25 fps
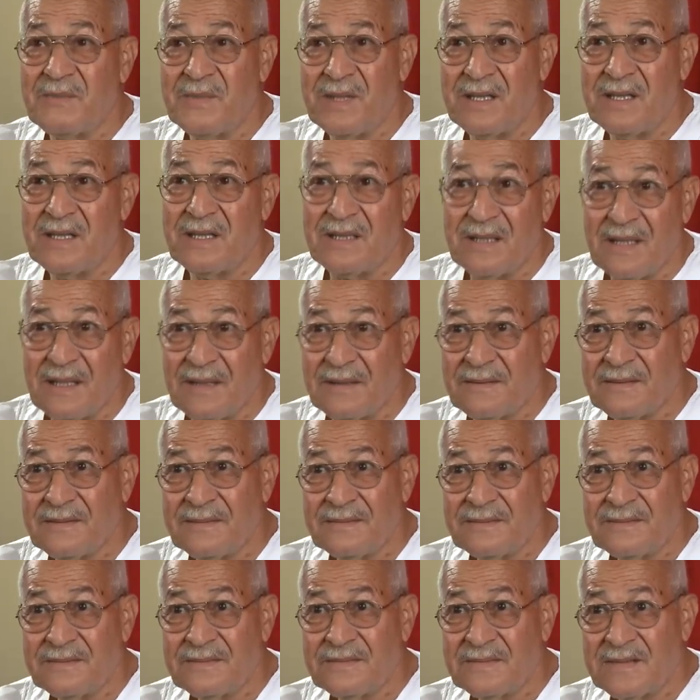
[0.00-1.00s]
امريكا
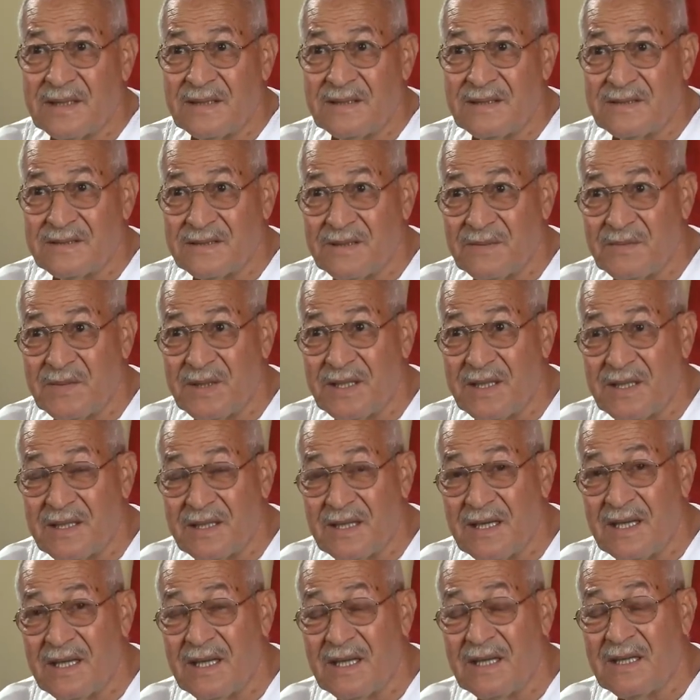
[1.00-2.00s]
تاع
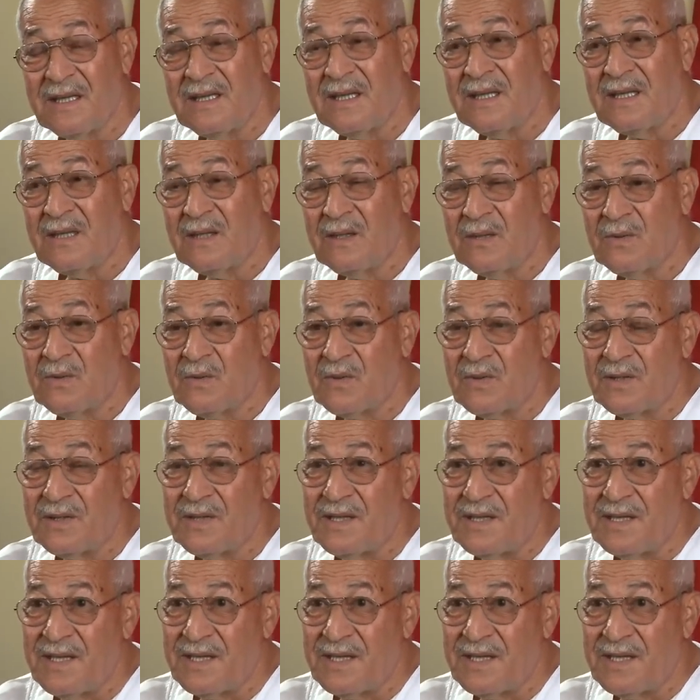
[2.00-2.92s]
ليزامريكان ودا